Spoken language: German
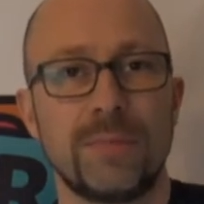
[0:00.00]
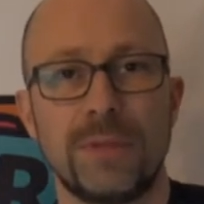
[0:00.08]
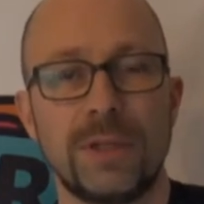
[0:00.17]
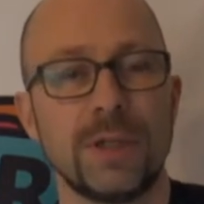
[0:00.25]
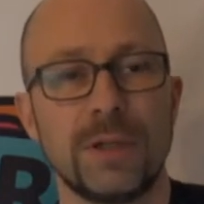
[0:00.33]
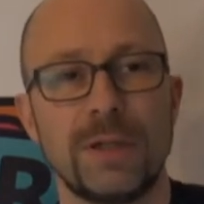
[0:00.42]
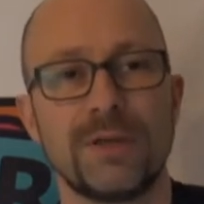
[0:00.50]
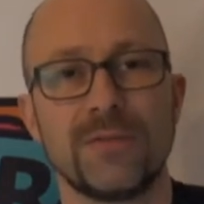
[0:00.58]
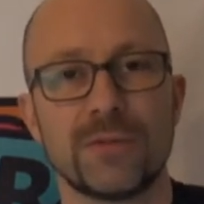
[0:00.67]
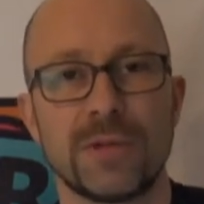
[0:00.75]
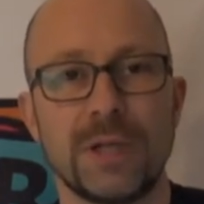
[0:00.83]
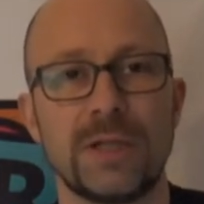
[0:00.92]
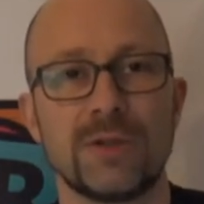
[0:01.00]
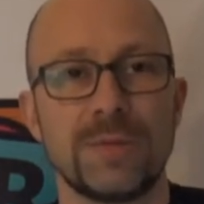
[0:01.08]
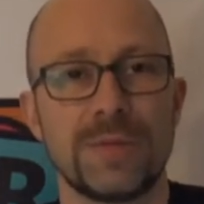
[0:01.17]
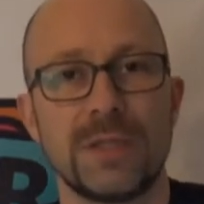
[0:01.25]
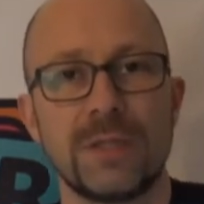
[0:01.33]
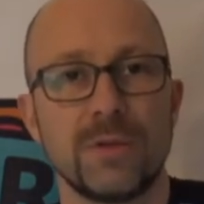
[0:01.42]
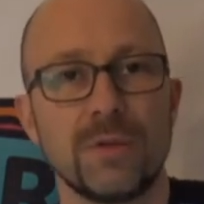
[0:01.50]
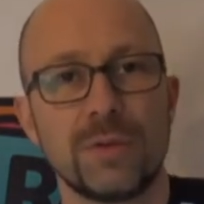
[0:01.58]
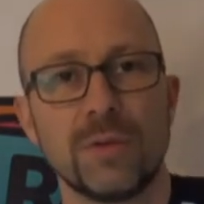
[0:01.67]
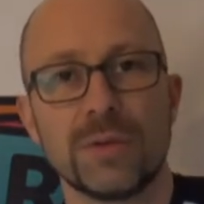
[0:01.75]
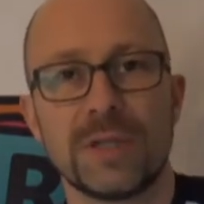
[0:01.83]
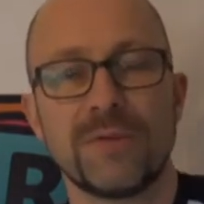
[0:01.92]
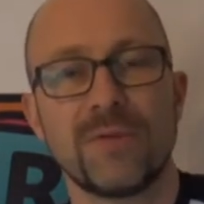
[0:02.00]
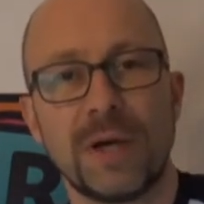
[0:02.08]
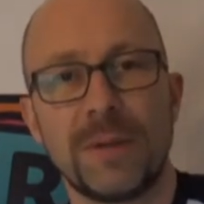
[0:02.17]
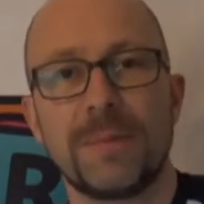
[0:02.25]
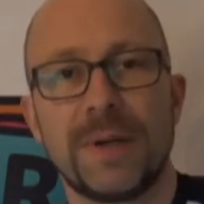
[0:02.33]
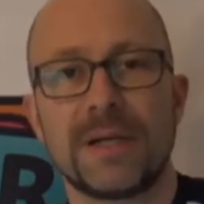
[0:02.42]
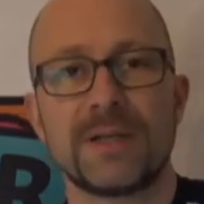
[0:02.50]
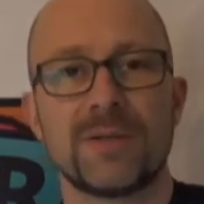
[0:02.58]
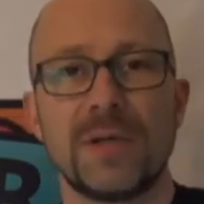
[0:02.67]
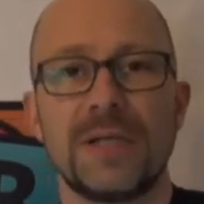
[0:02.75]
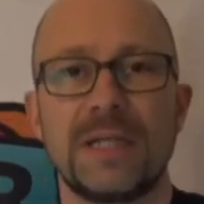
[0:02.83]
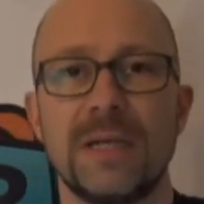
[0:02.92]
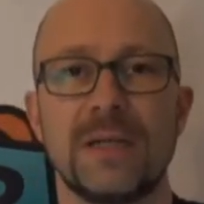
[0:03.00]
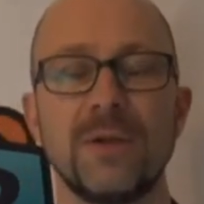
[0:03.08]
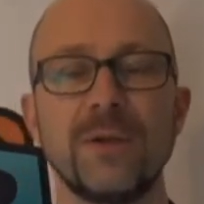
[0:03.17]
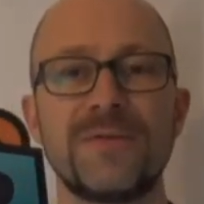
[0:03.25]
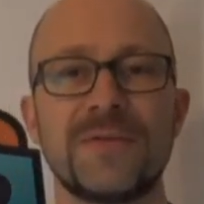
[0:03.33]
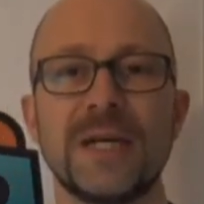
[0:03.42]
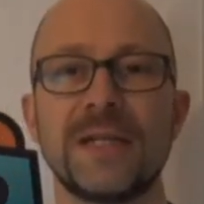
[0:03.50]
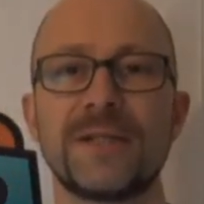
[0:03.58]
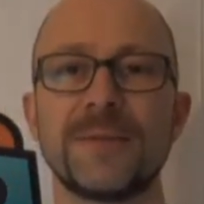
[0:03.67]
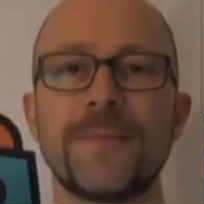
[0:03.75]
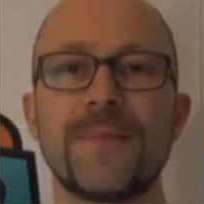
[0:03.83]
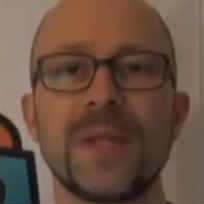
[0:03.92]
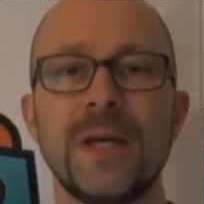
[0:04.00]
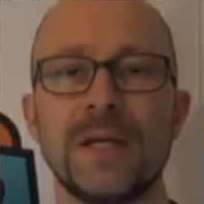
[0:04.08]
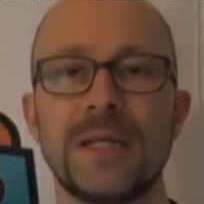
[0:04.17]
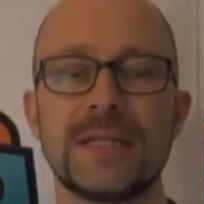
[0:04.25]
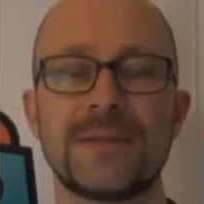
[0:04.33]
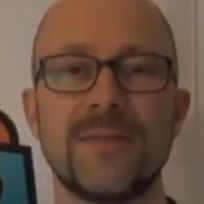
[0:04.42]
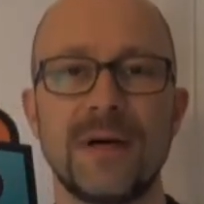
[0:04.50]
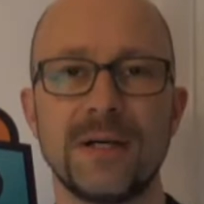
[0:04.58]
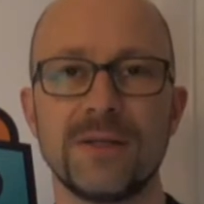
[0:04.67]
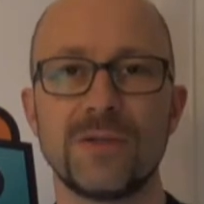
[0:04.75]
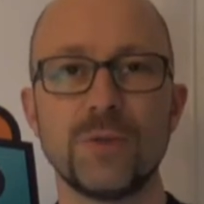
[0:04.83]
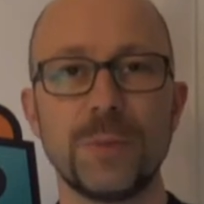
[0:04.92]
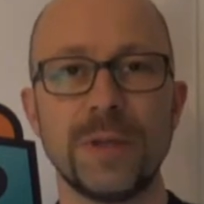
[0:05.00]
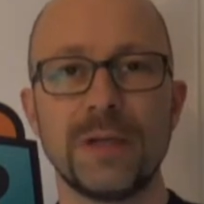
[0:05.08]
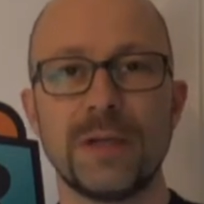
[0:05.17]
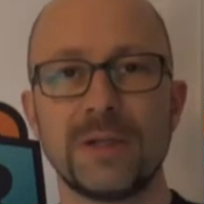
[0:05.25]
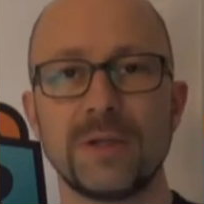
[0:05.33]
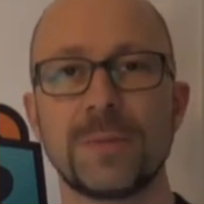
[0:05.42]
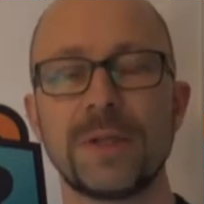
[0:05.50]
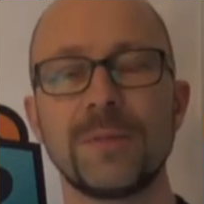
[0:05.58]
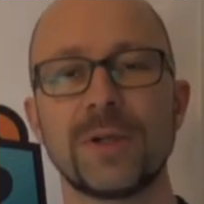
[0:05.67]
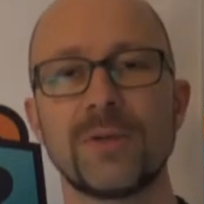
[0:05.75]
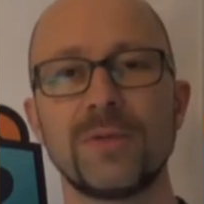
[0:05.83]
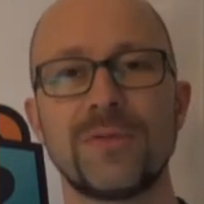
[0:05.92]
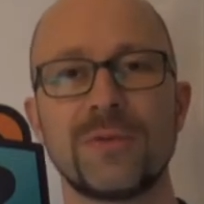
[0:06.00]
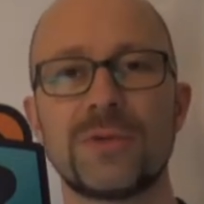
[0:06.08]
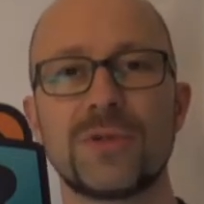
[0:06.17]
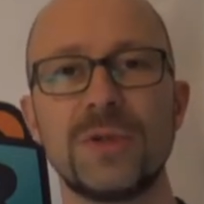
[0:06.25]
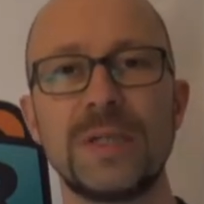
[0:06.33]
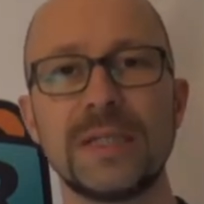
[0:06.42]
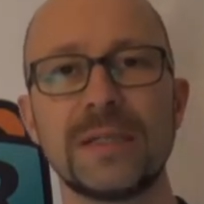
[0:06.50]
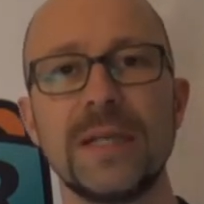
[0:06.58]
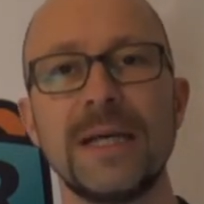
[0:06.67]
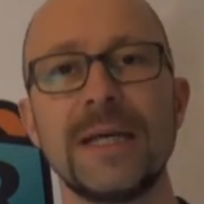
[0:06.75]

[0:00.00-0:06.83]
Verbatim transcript: hier irgendwo, sagte ich, so ein bisschen die Unterhose irgendwo reinpacken, so an die, an die Hüftseite. Das war super, hat auch prima gut funktioniert.